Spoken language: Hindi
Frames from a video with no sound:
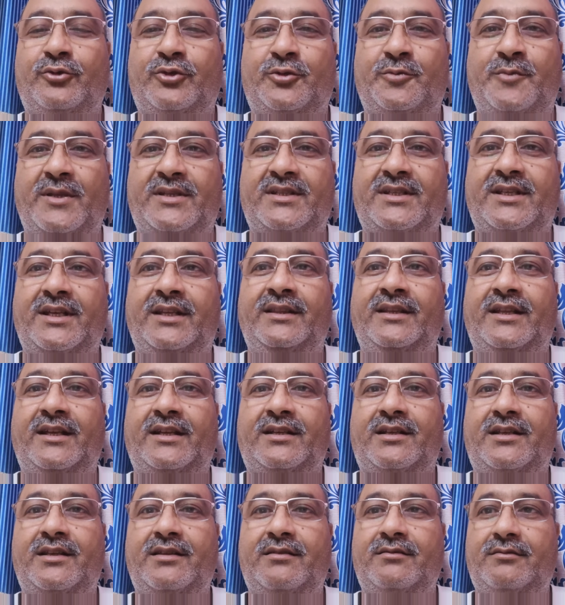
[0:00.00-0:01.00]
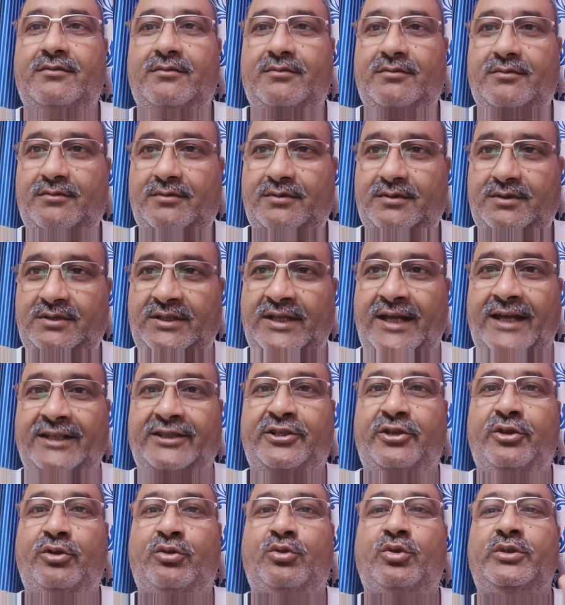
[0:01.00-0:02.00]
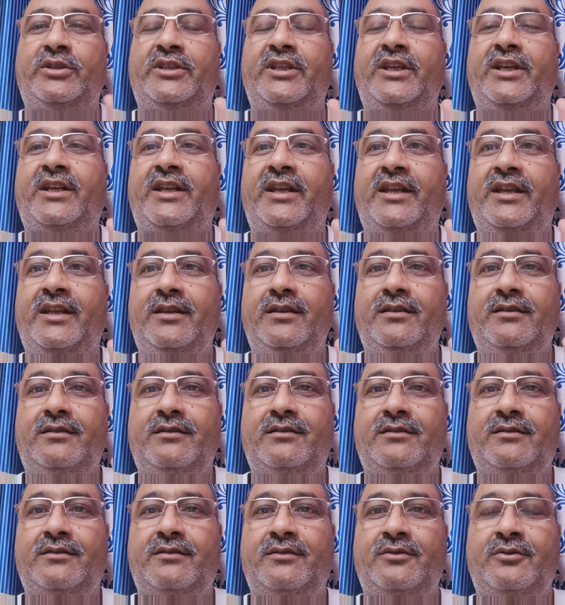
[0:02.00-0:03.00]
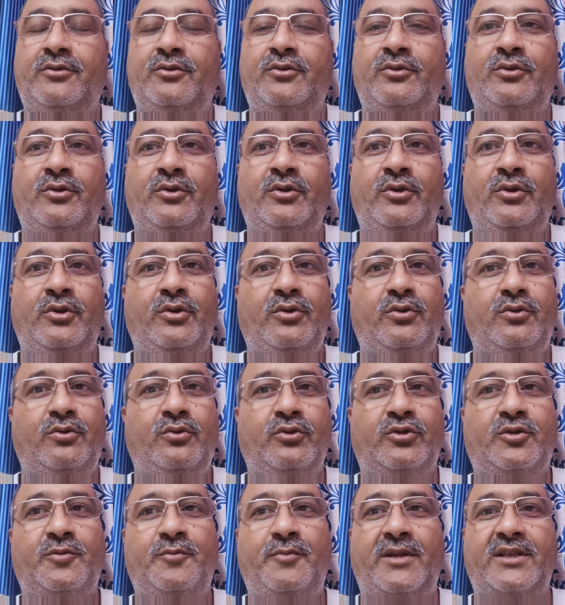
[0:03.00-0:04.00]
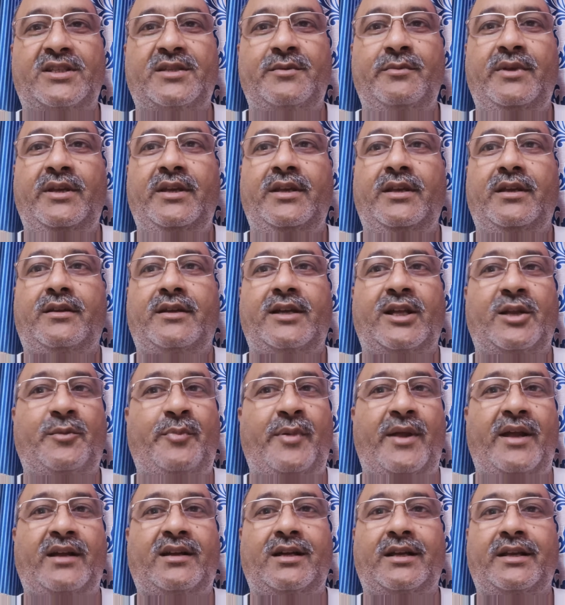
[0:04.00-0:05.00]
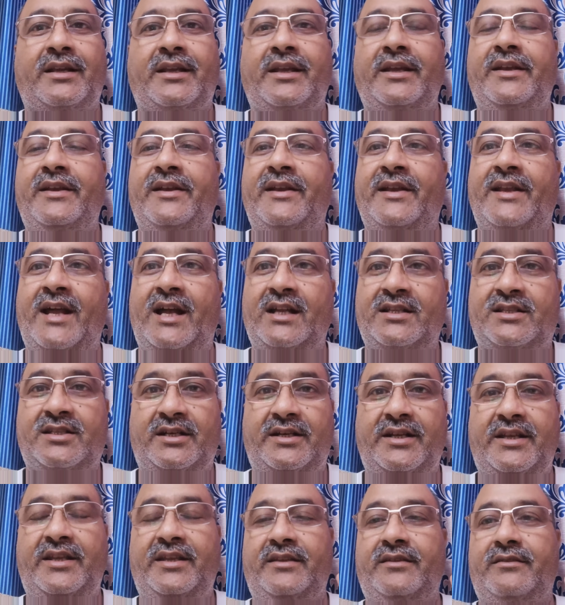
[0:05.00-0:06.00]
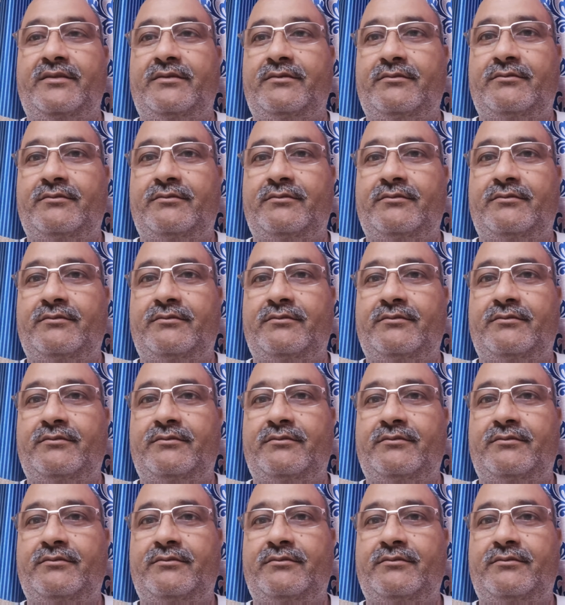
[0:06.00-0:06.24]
उस बस के अंदर यात्रियों को देखें उस बस में कृपया करके ना चढ़ें